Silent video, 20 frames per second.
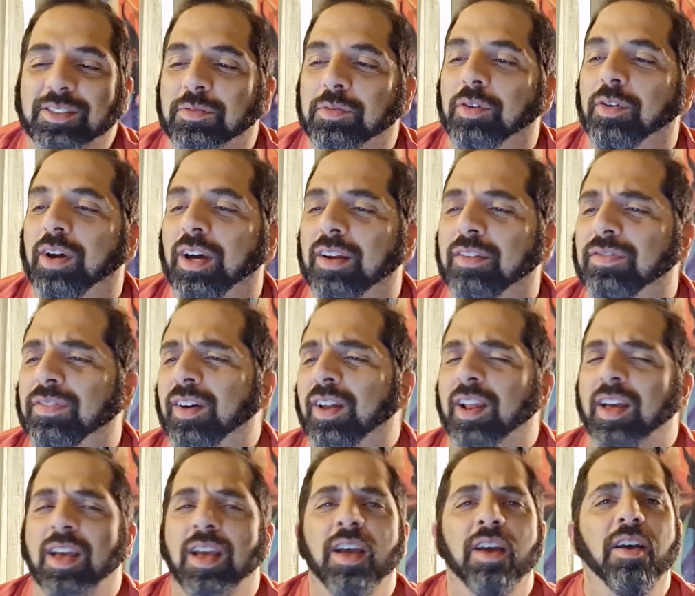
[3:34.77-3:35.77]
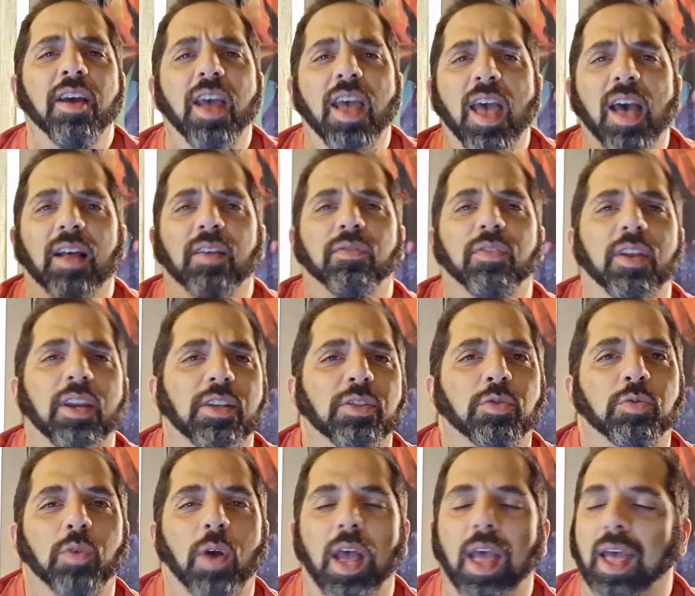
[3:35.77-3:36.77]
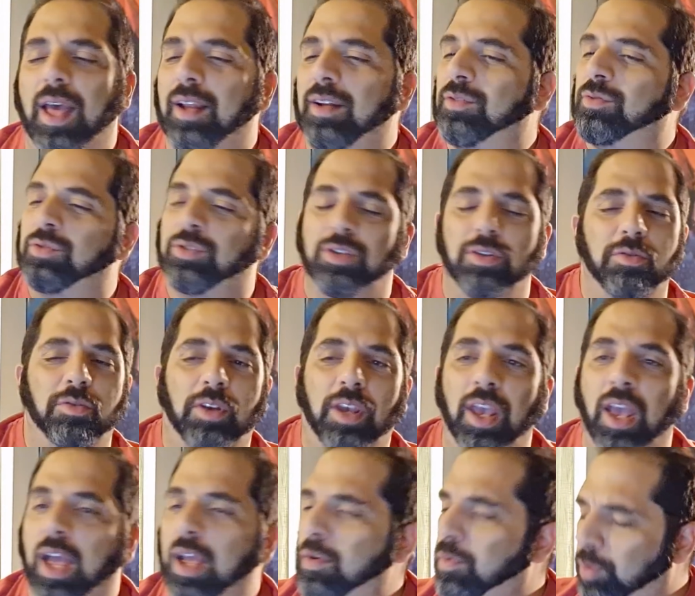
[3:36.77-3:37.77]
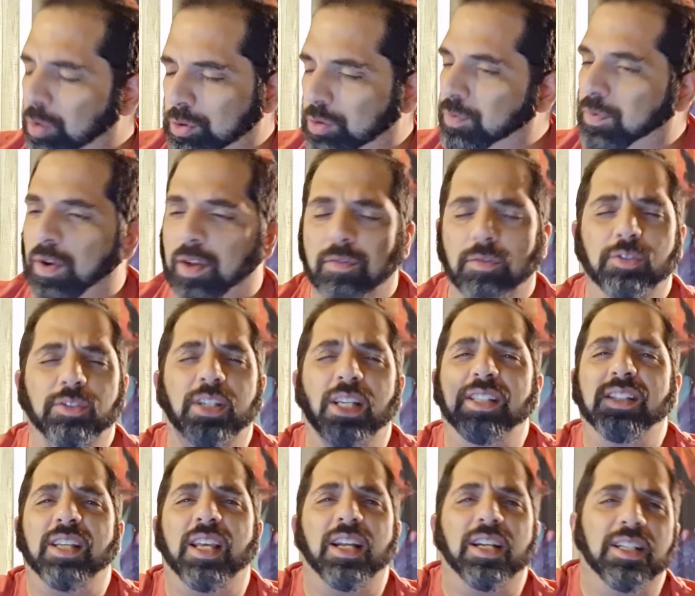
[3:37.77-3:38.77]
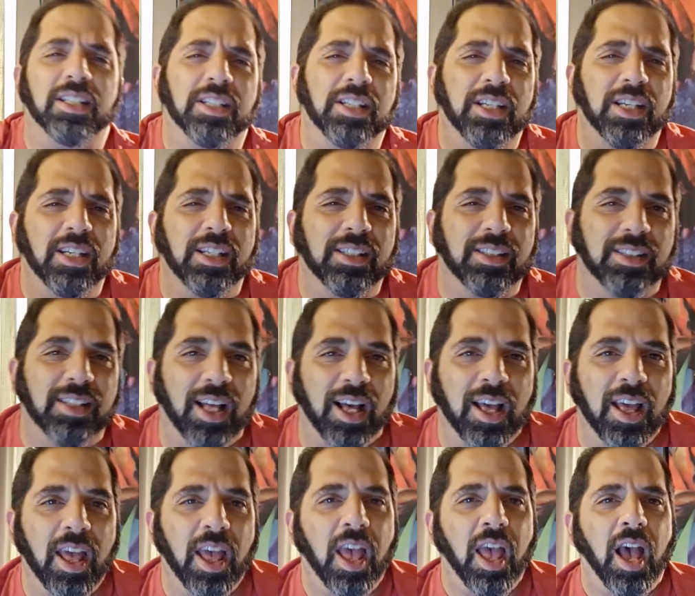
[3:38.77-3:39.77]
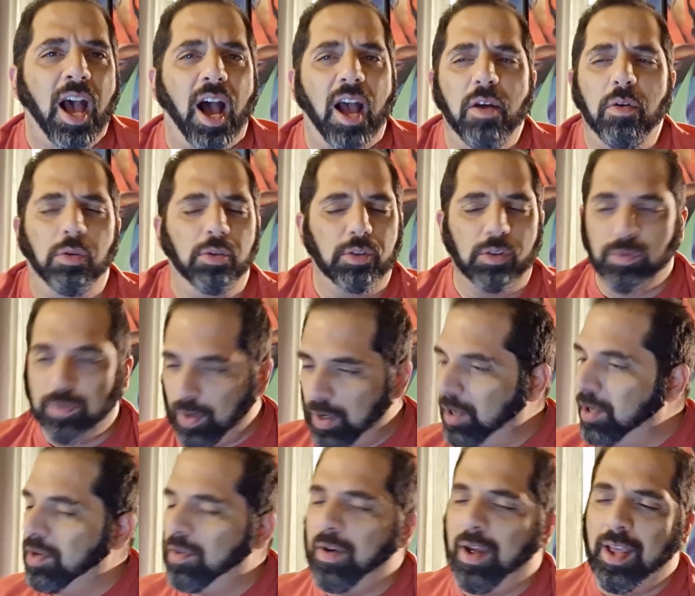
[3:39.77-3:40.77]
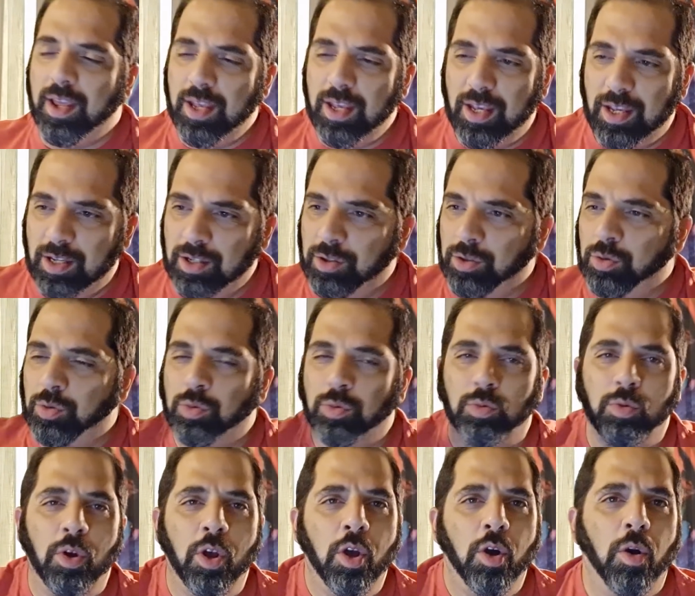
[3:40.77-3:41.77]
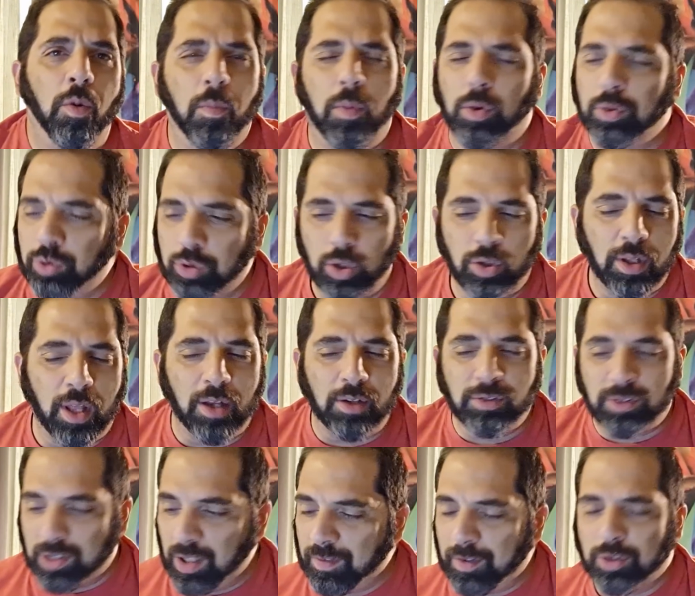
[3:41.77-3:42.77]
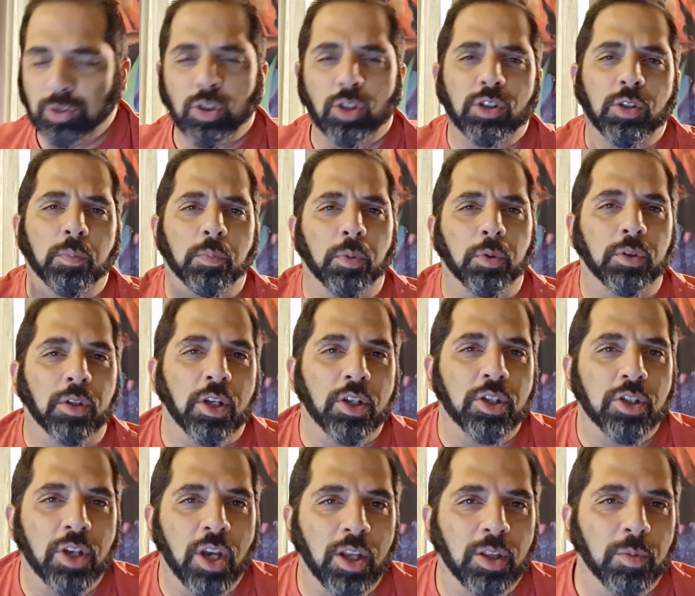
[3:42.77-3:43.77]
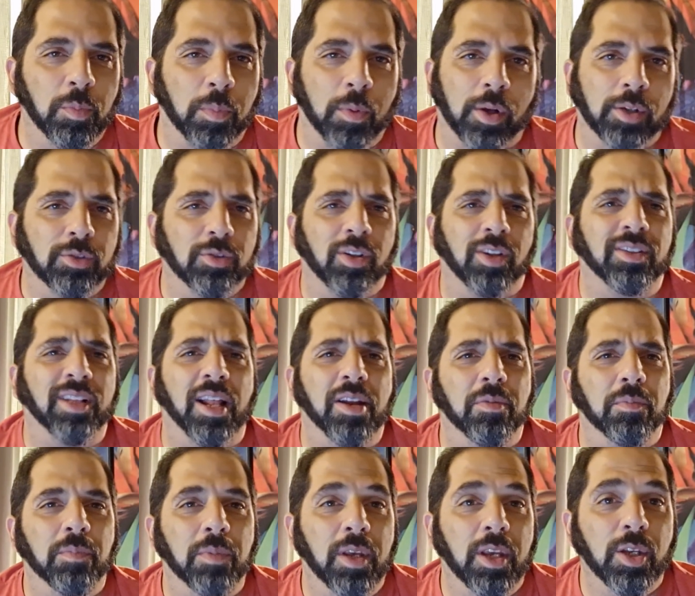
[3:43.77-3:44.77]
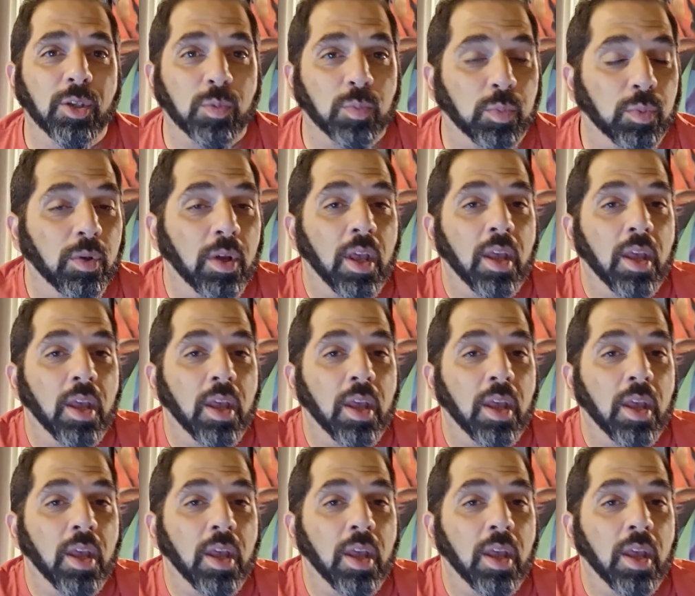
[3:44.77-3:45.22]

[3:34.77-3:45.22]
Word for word: O cara fala, é, a Venezuela, não sei o que. Aí outros falam, você é esquerdista. Aí outros falam, não é isso. O Bolsonaro estava só se protegendo por causa do Adélio Bispo.